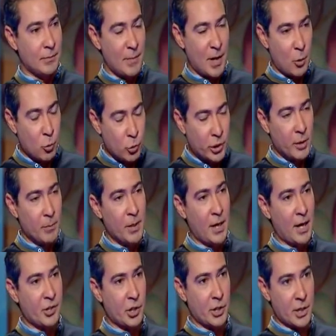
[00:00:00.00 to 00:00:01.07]
مجهود
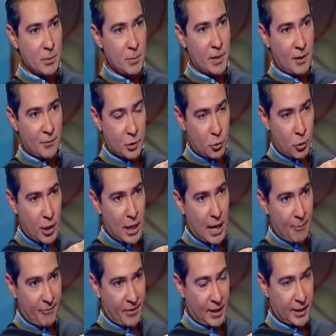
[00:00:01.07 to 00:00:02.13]
كبير عشان يثبت نفسه ان هو
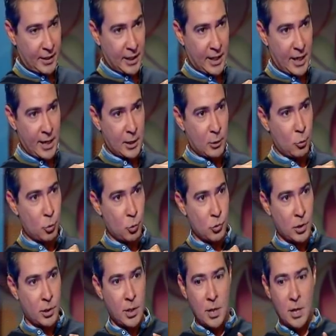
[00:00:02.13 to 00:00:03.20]
يلعب في الحته ديت
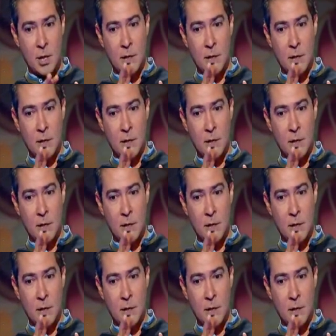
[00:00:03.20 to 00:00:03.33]
خصوصا ان